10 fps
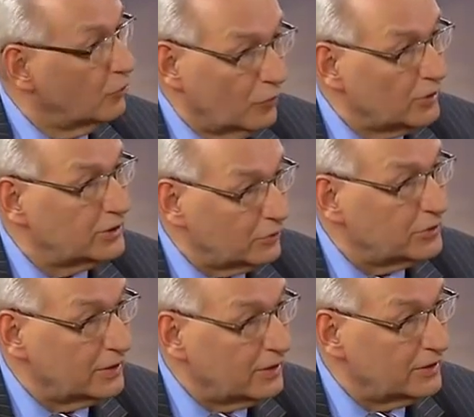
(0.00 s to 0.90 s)
Não vou
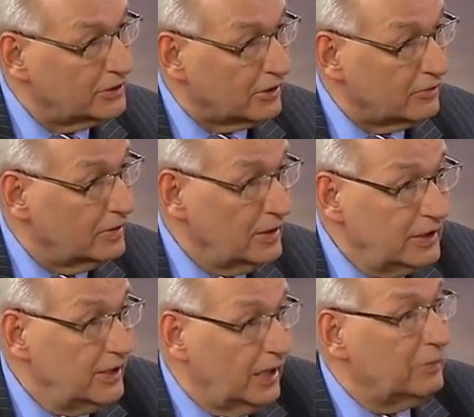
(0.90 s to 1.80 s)
discutir religião.
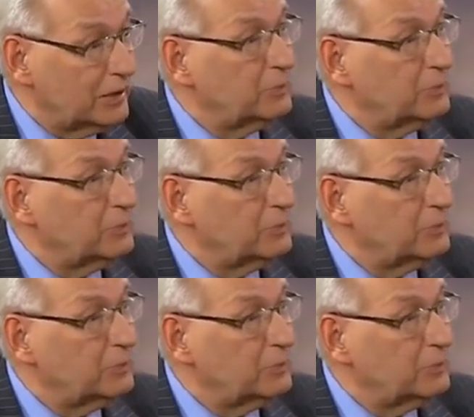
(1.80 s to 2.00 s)
E ninguém